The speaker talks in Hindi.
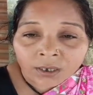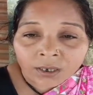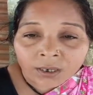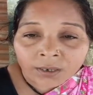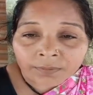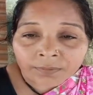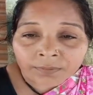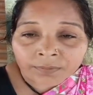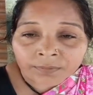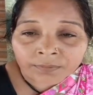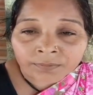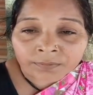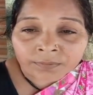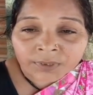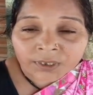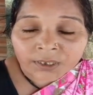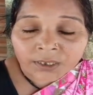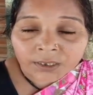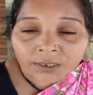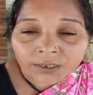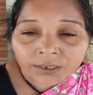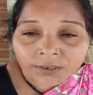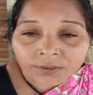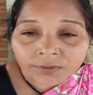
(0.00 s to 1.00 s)
अब
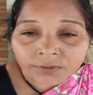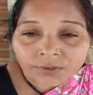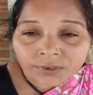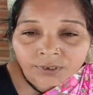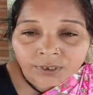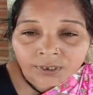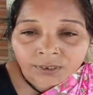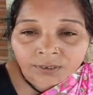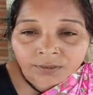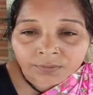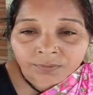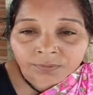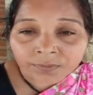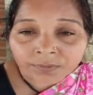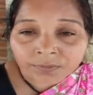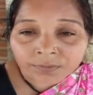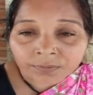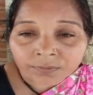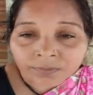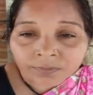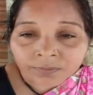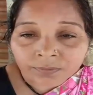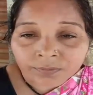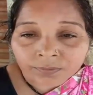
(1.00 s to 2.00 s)
क्या करूं साहब
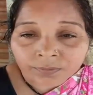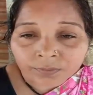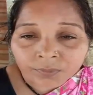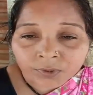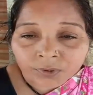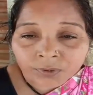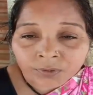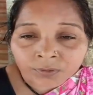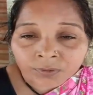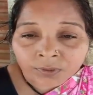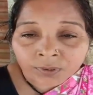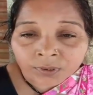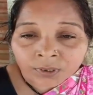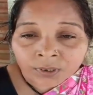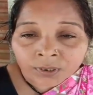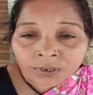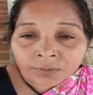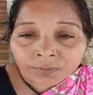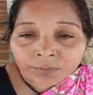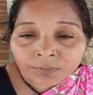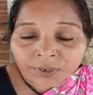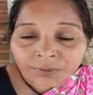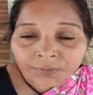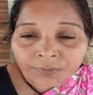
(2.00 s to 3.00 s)
तो
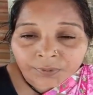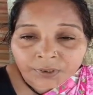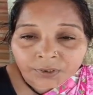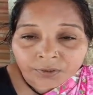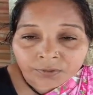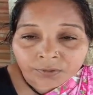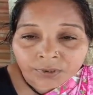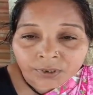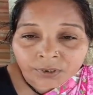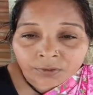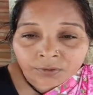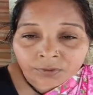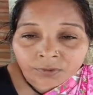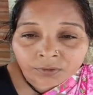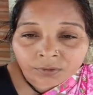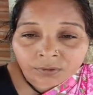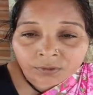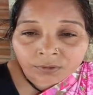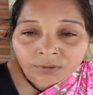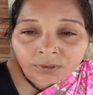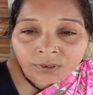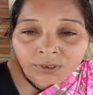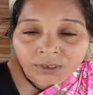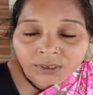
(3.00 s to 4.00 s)
मैं विधवा
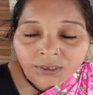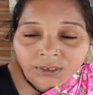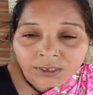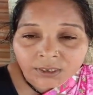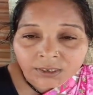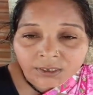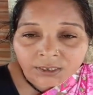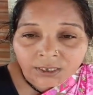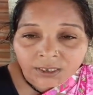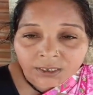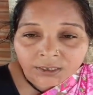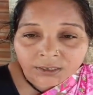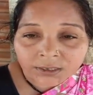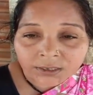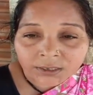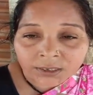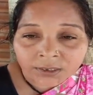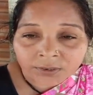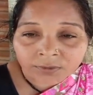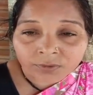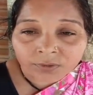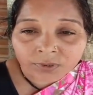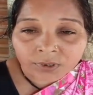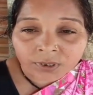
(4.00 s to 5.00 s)
हूँ किसके साथ
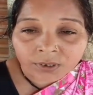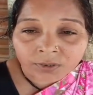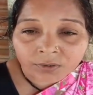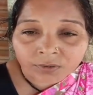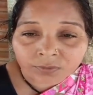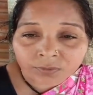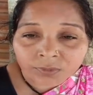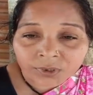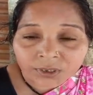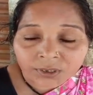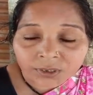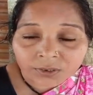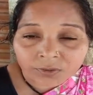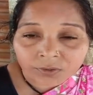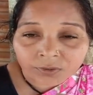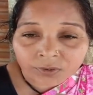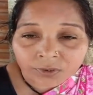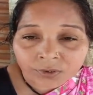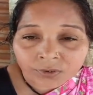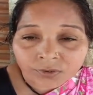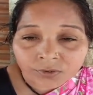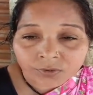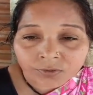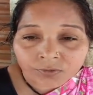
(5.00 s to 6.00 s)
जाऊँ आऊँ मेरी
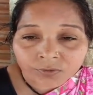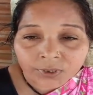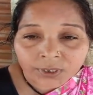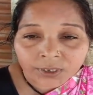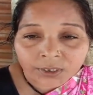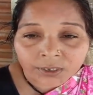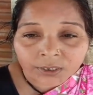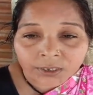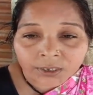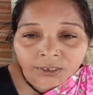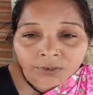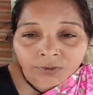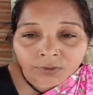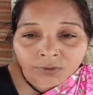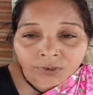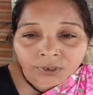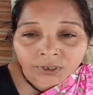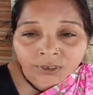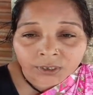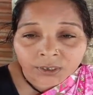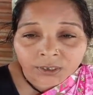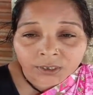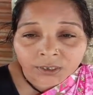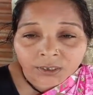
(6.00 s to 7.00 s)
कोई सुनवाई नहीं हो
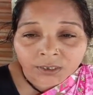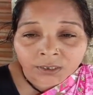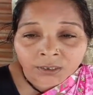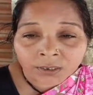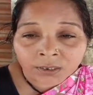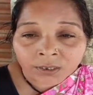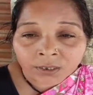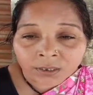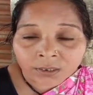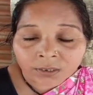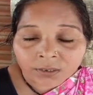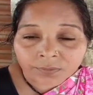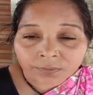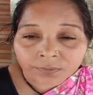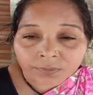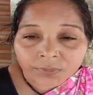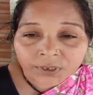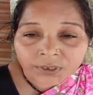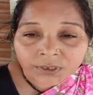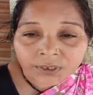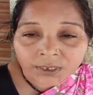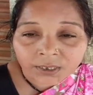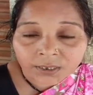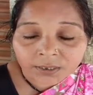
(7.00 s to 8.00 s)
रही है
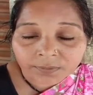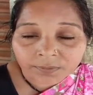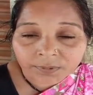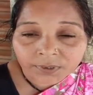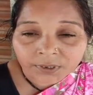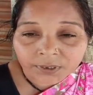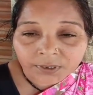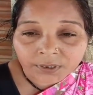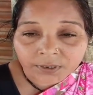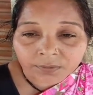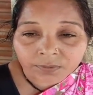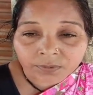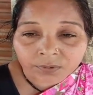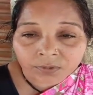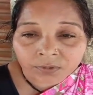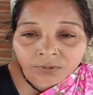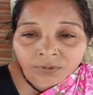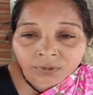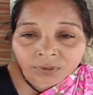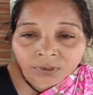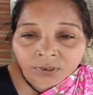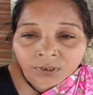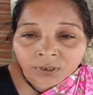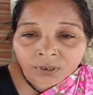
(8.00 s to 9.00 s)
मैं साहब गरीब
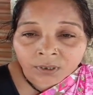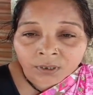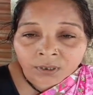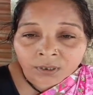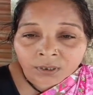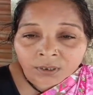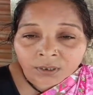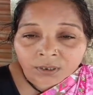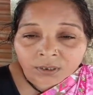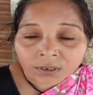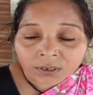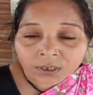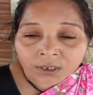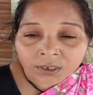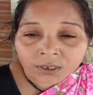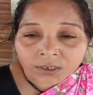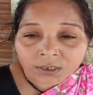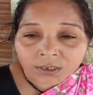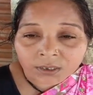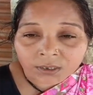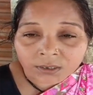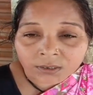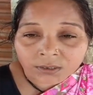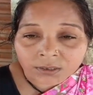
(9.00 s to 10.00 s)
हूँ क्या
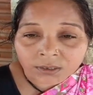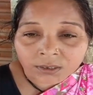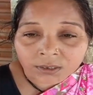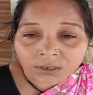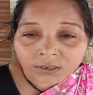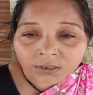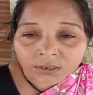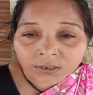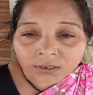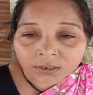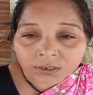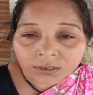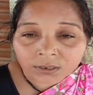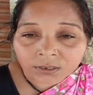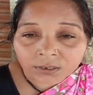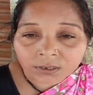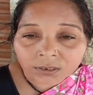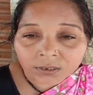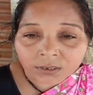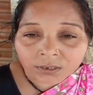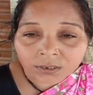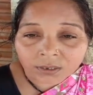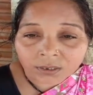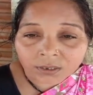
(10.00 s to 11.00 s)
किया जाए
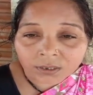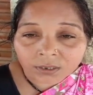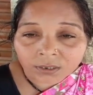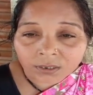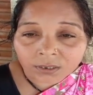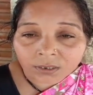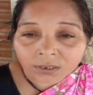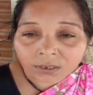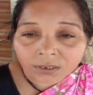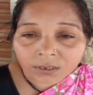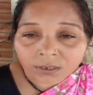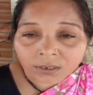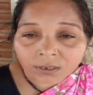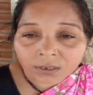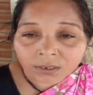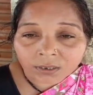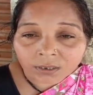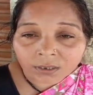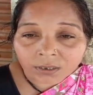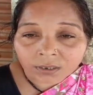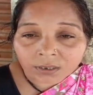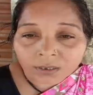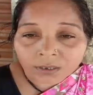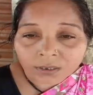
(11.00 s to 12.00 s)
तो अब
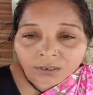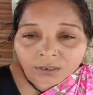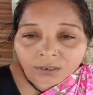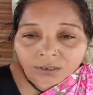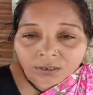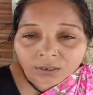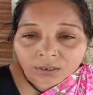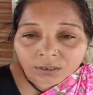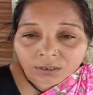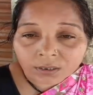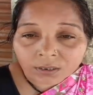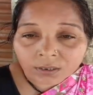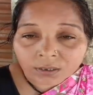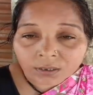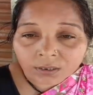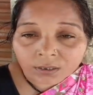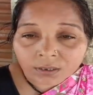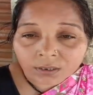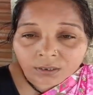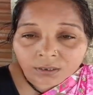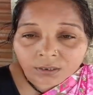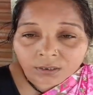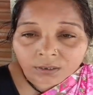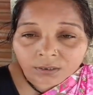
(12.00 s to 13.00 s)
ये
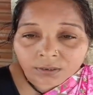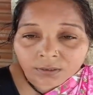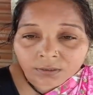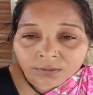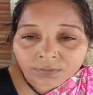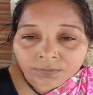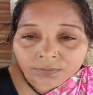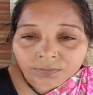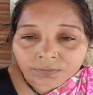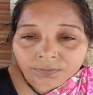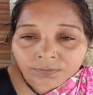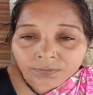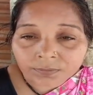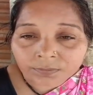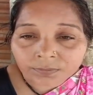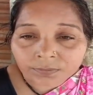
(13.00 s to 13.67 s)
योगी सरकार से